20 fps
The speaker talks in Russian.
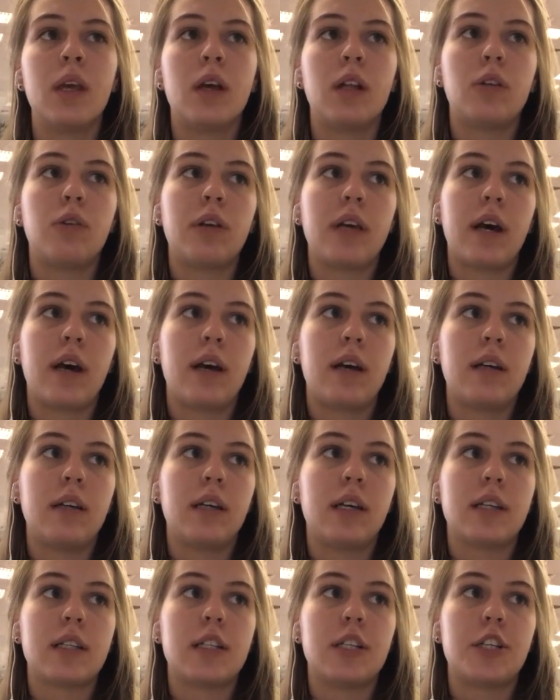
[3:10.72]
Но я,
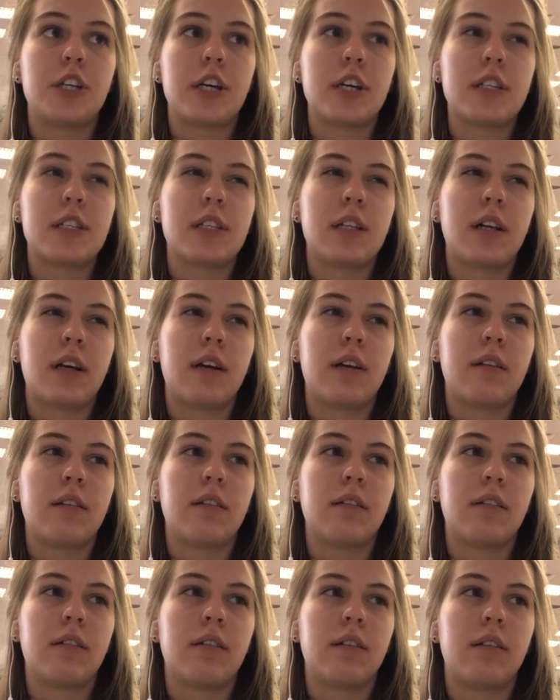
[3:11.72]
если честно,
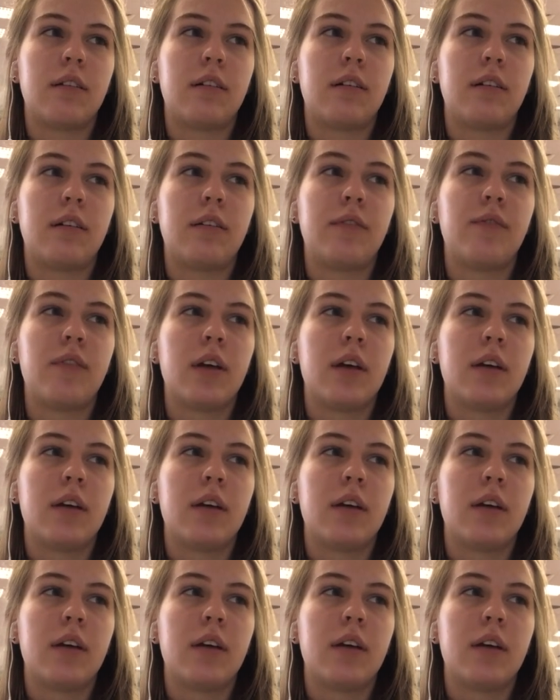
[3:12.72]
э,